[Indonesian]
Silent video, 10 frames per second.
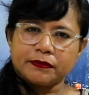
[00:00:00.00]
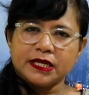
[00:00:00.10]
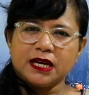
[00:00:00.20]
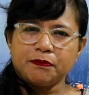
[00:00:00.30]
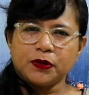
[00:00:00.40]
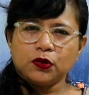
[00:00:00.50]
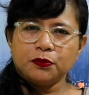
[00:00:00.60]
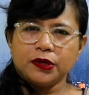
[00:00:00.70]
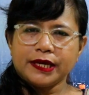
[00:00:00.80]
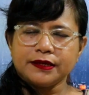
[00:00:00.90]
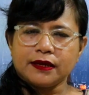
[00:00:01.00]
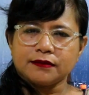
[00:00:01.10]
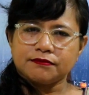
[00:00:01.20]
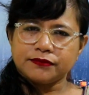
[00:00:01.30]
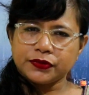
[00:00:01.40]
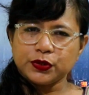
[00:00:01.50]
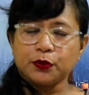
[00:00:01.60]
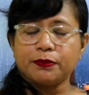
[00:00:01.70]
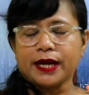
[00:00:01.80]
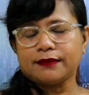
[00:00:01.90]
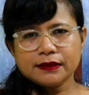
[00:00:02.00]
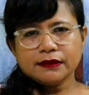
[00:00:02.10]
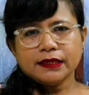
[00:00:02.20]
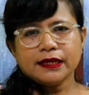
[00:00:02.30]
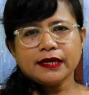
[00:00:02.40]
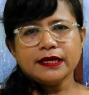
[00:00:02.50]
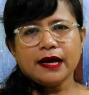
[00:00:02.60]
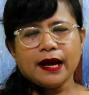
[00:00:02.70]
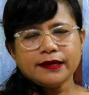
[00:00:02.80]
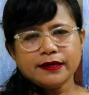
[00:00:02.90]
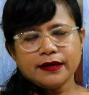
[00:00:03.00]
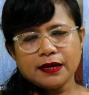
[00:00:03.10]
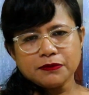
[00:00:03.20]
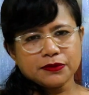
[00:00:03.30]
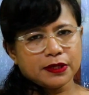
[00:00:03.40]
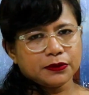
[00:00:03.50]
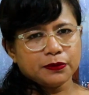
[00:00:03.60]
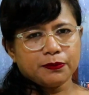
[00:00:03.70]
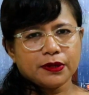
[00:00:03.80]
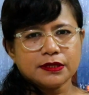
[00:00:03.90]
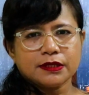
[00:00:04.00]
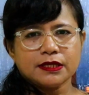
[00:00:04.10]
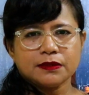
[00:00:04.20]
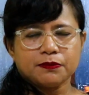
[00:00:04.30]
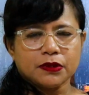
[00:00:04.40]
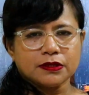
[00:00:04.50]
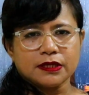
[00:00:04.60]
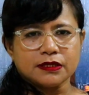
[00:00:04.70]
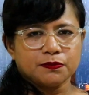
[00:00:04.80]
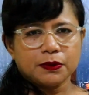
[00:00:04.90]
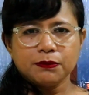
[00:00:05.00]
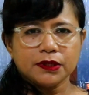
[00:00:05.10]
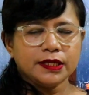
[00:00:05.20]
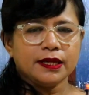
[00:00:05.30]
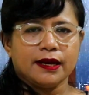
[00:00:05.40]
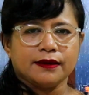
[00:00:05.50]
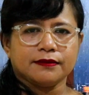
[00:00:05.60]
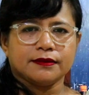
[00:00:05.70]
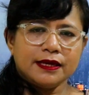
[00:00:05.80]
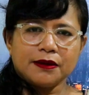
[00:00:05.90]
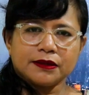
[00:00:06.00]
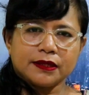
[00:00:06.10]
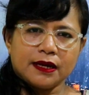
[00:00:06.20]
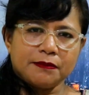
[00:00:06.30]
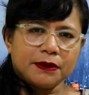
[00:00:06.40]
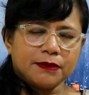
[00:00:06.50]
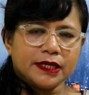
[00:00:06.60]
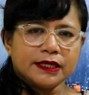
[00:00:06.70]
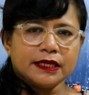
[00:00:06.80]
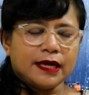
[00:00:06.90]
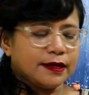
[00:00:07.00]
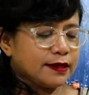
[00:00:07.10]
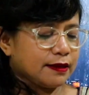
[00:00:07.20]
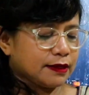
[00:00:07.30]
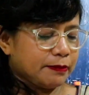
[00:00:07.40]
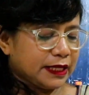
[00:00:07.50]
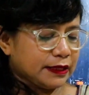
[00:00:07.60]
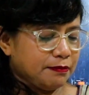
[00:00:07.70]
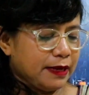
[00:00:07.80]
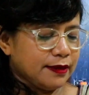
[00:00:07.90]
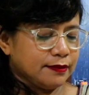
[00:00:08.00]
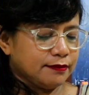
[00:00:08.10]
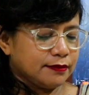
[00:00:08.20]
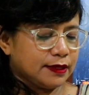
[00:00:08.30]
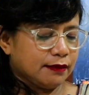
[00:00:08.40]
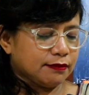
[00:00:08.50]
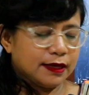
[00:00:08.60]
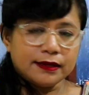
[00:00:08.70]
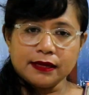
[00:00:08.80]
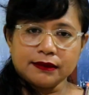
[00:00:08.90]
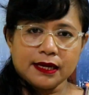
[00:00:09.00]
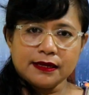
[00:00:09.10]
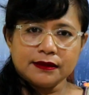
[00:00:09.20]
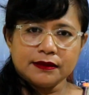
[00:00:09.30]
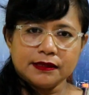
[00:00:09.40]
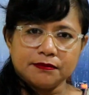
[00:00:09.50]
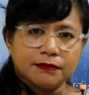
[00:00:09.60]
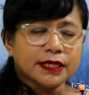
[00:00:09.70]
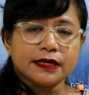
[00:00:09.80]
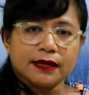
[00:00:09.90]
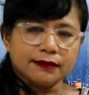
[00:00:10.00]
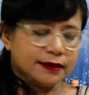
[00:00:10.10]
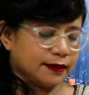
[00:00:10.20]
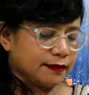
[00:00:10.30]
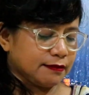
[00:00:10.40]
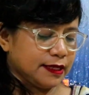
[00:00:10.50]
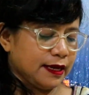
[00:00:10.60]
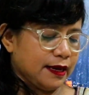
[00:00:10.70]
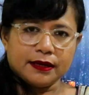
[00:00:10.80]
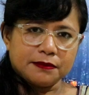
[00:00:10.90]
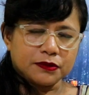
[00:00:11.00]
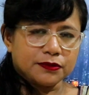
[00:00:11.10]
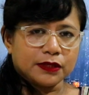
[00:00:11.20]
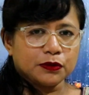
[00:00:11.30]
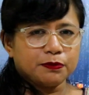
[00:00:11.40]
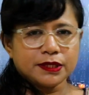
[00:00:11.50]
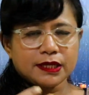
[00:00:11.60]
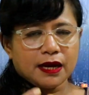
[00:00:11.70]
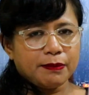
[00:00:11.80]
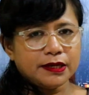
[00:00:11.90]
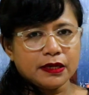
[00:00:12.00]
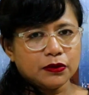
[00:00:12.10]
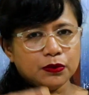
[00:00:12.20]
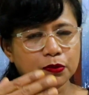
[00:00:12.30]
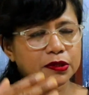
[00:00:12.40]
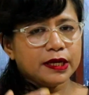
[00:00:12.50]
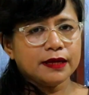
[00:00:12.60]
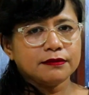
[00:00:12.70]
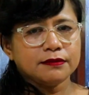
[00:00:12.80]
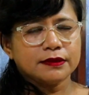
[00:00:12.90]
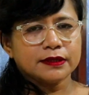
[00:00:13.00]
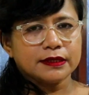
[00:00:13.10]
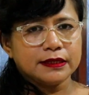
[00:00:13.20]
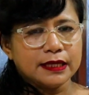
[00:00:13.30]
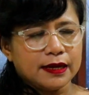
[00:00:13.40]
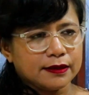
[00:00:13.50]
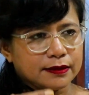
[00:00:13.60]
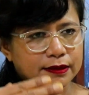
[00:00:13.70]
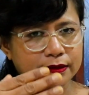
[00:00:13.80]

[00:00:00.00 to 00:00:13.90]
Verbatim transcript: dengan pergumulan yang cukup berat. Ketika ia ada dalam suatu proses-proses pemulihan, ia telah memiliki adanya teman-teman yang telah datang mendekati dengan dia dalam suatu percakapan dan hubungan yang